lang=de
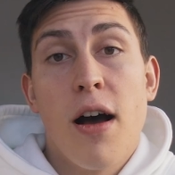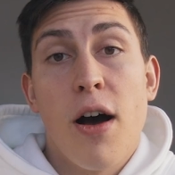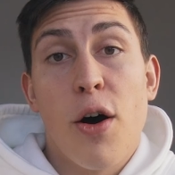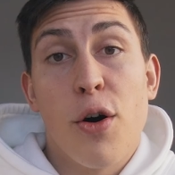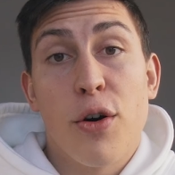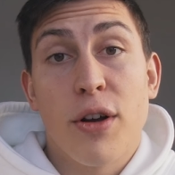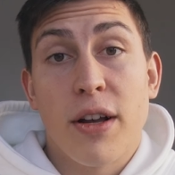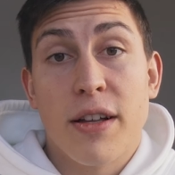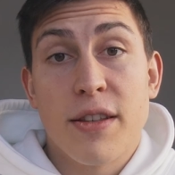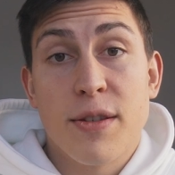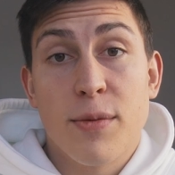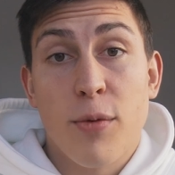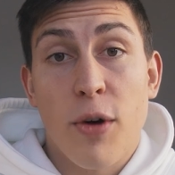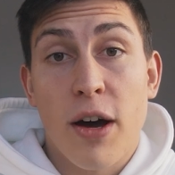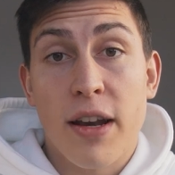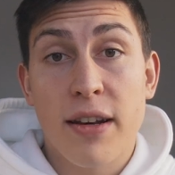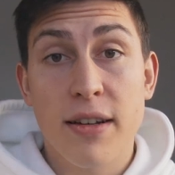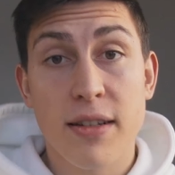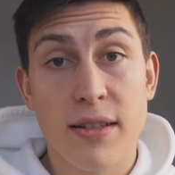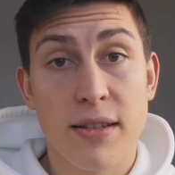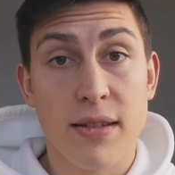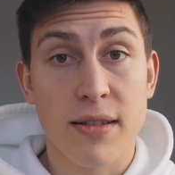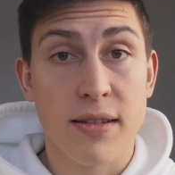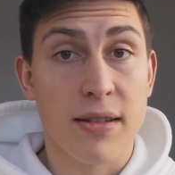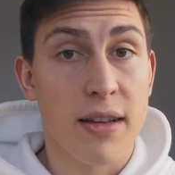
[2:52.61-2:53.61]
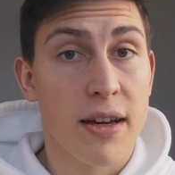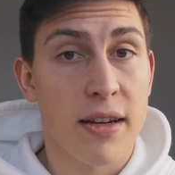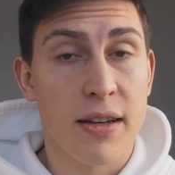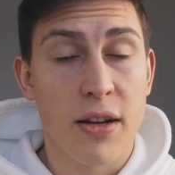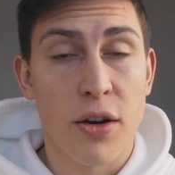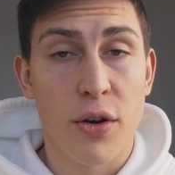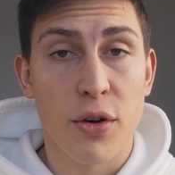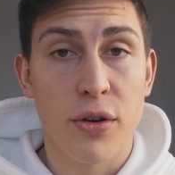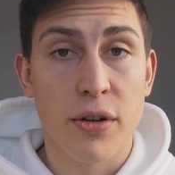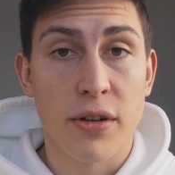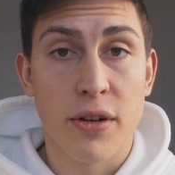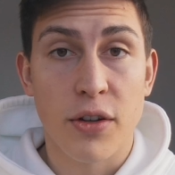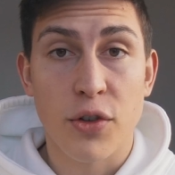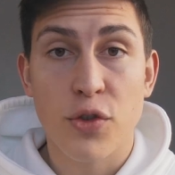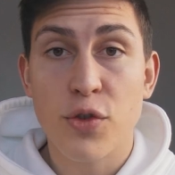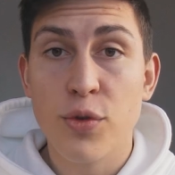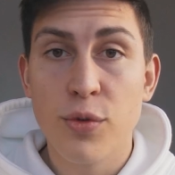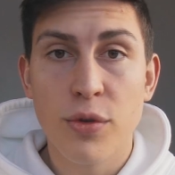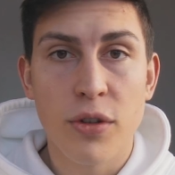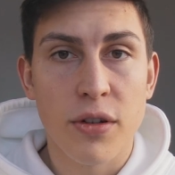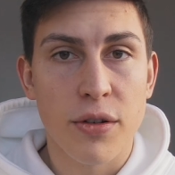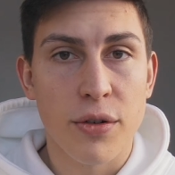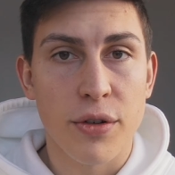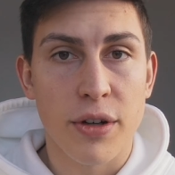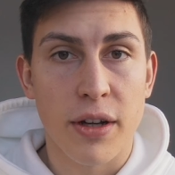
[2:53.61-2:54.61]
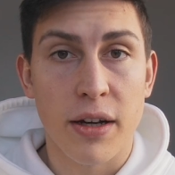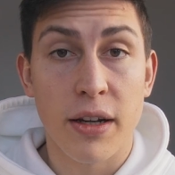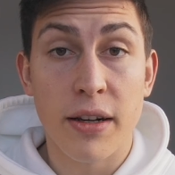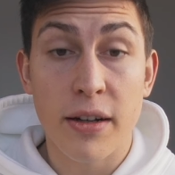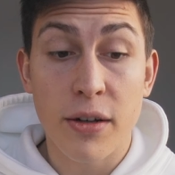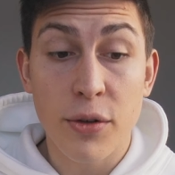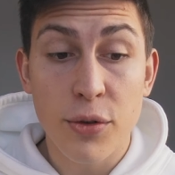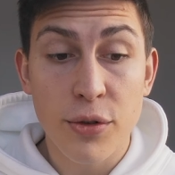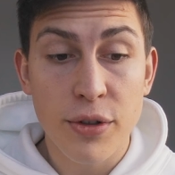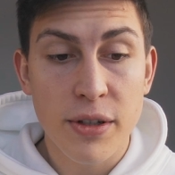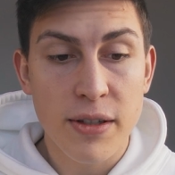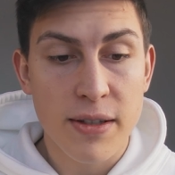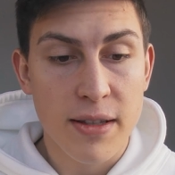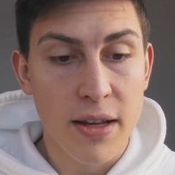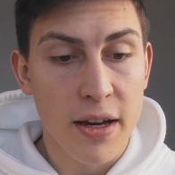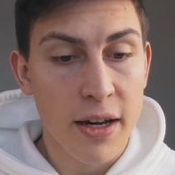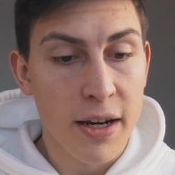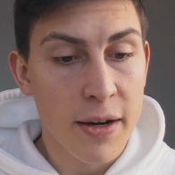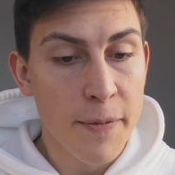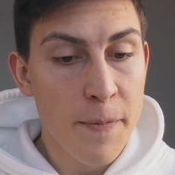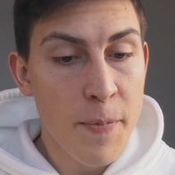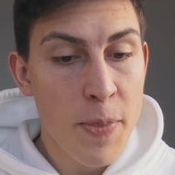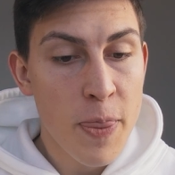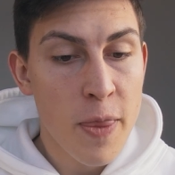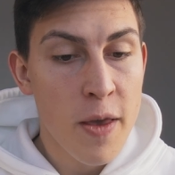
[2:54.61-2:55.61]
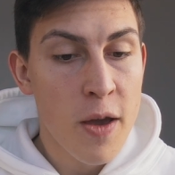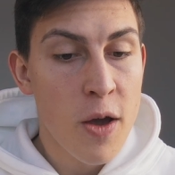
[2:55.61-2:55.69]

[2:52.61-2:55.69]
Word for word: auch ganz woanders, das kann ja auch in der Schule oder an der Uni sein.